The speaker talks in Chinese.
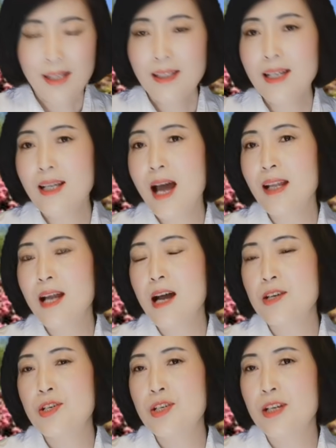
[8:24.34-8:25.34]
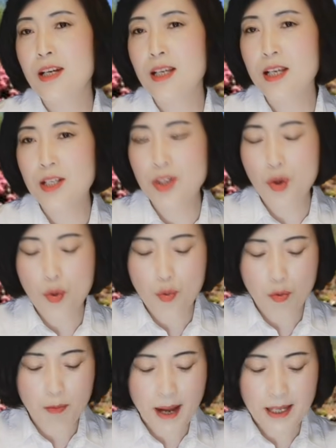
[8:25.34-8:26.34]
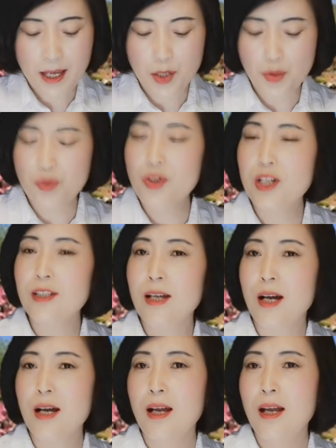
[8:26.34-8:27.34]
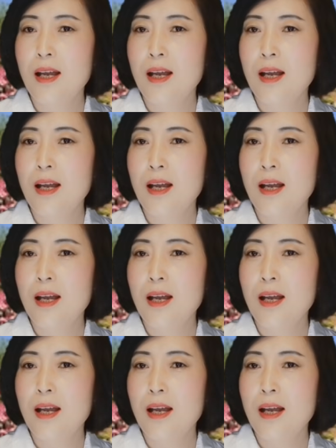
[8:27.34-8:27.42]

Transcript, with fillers: 那他呢是一九五八年出生的，